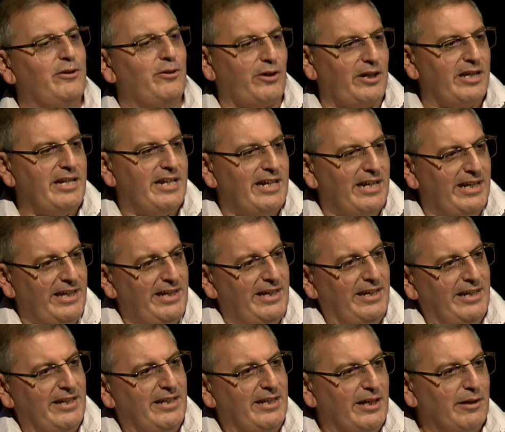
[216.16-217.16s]
nos rige
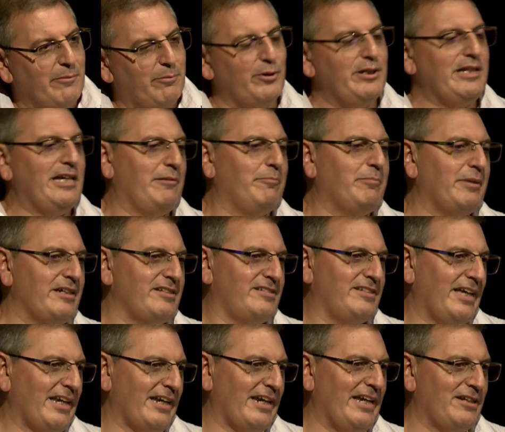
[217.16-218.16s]
pueda
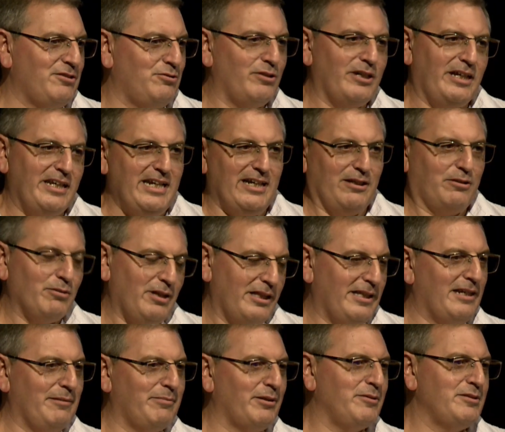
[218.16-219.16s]
expresar la ciudadanía actual
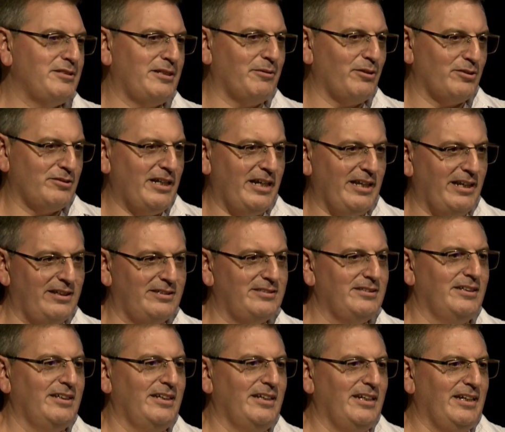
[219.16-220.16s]
de la provincia de Buenos Aires
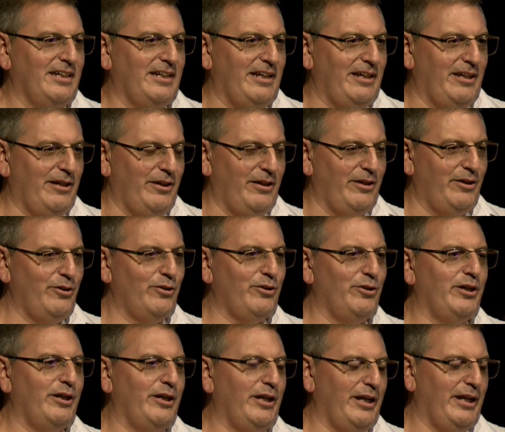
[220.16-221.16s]
no,
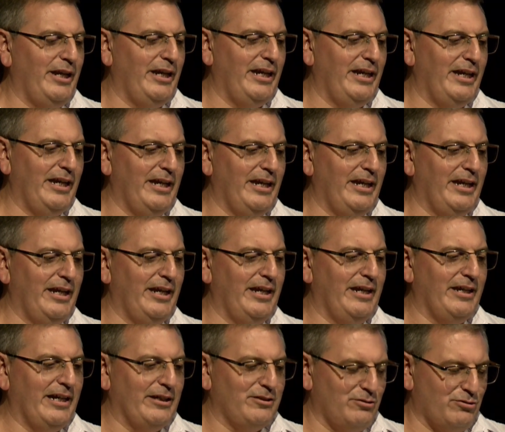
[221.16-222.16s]
eh,
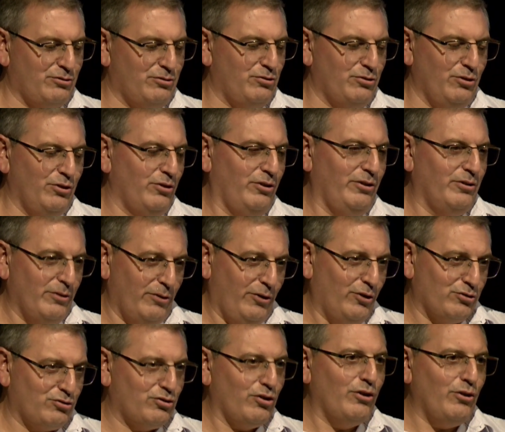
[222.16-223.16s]

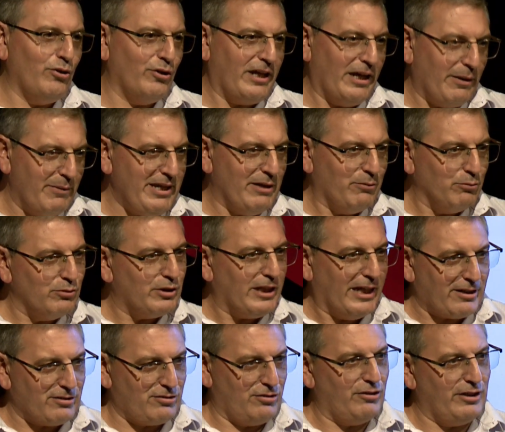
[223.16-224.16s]
no, solo que había un
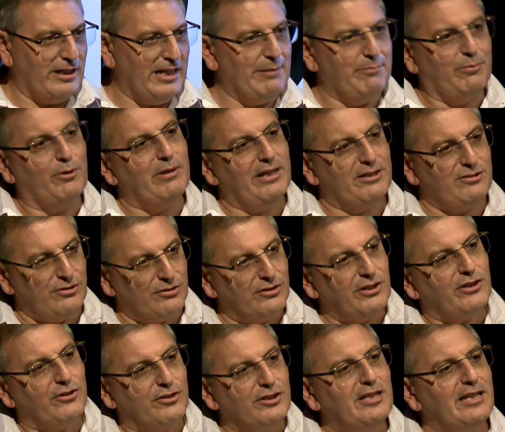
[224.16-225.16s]
tercio de la población
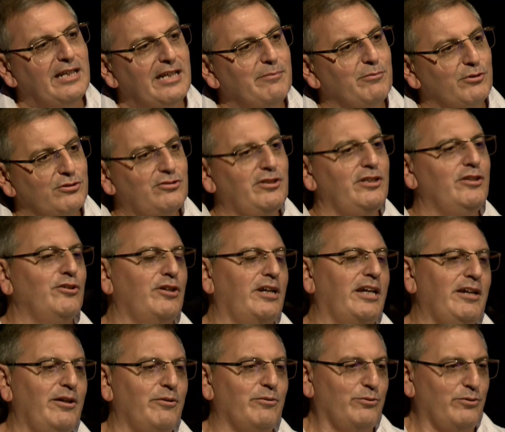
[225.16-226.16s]
que hoy tenemos, sino
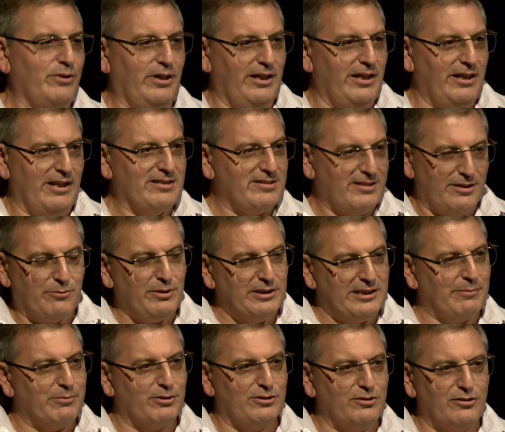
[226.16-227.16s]
que eh, el
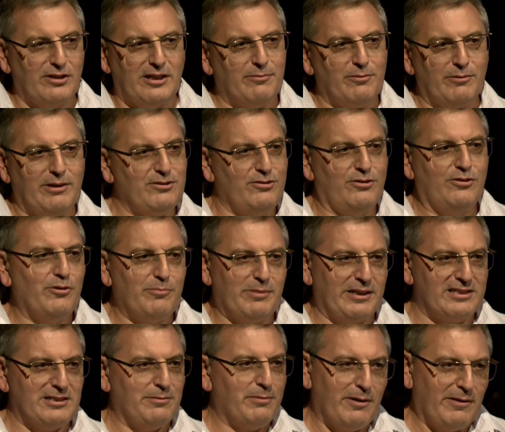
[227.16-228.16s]
50% de la población no
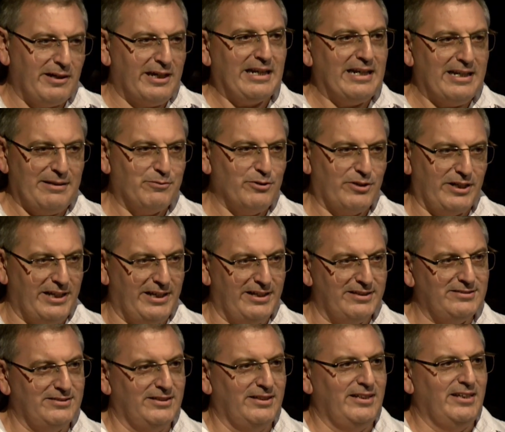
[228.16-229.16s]
participaba, que eran las
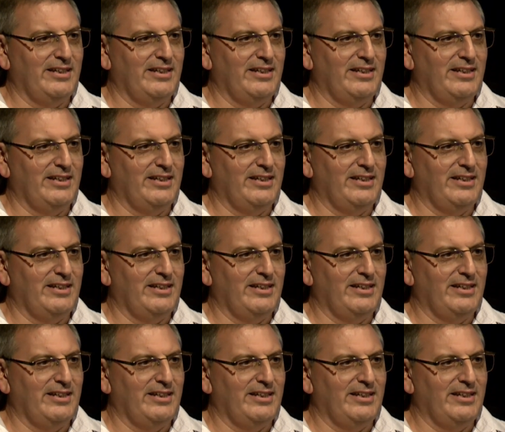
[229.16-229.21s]
mujeres.